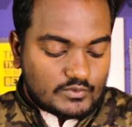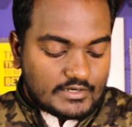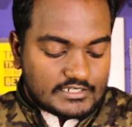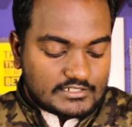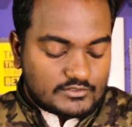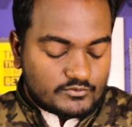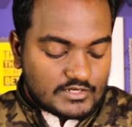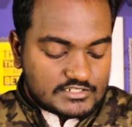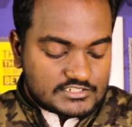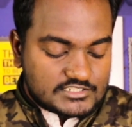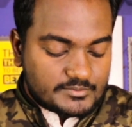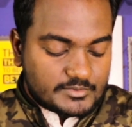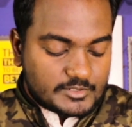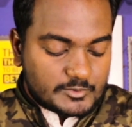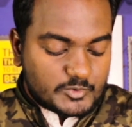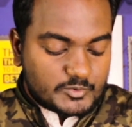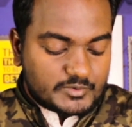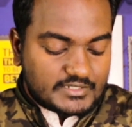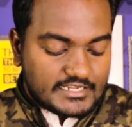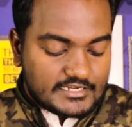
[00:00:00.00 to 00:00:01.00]
वाट व्हाट्सअप
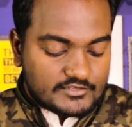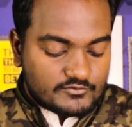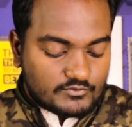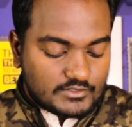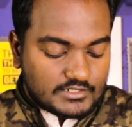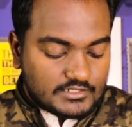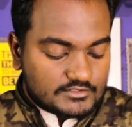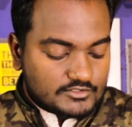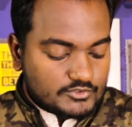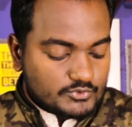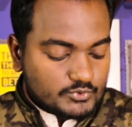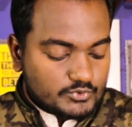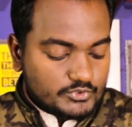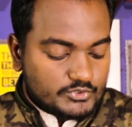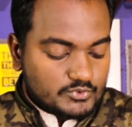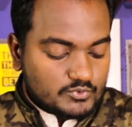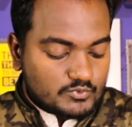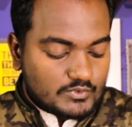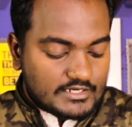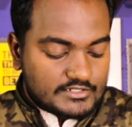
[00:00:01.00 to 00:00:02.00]
रिमूट कैन वर्क डू
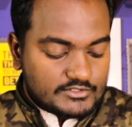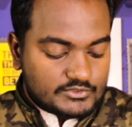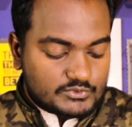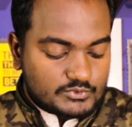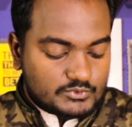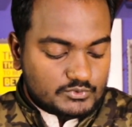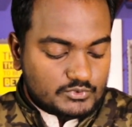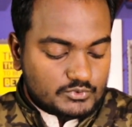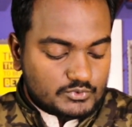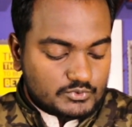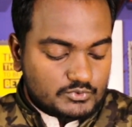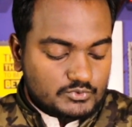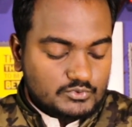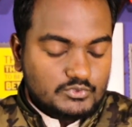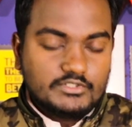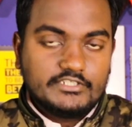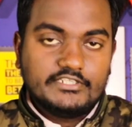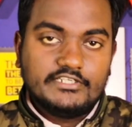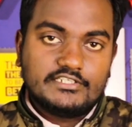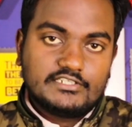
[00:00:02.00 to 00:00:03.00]
यू वॉन्ट टू
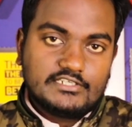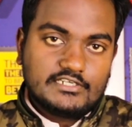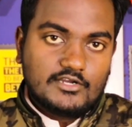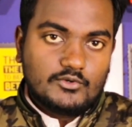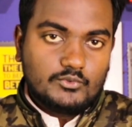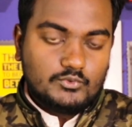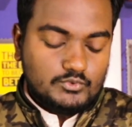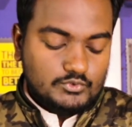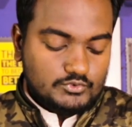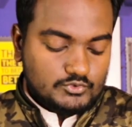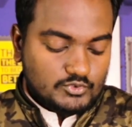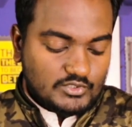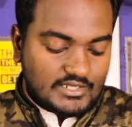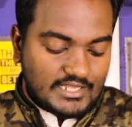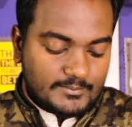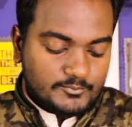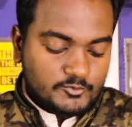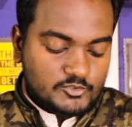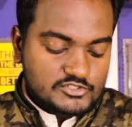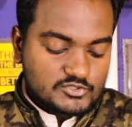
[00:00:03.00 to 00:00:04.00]
डू इट नाउ तो
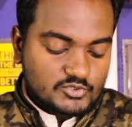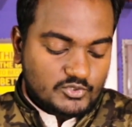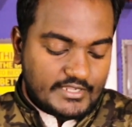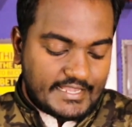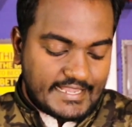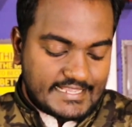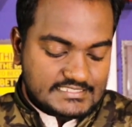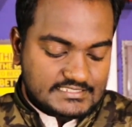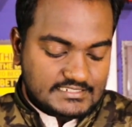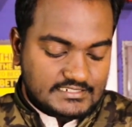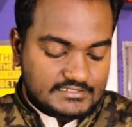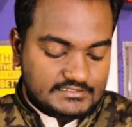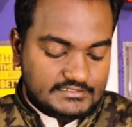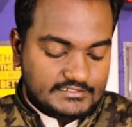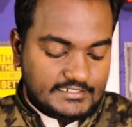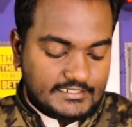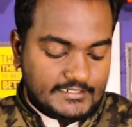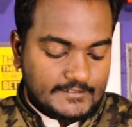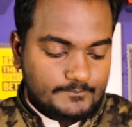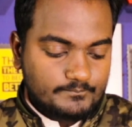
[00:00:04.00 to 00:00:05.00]
आपको इसको एस कर
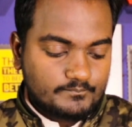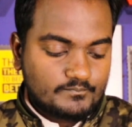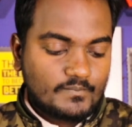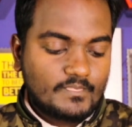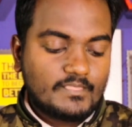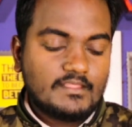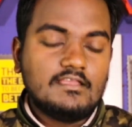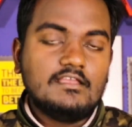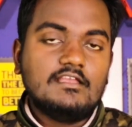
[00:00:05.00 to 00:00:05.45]
देना है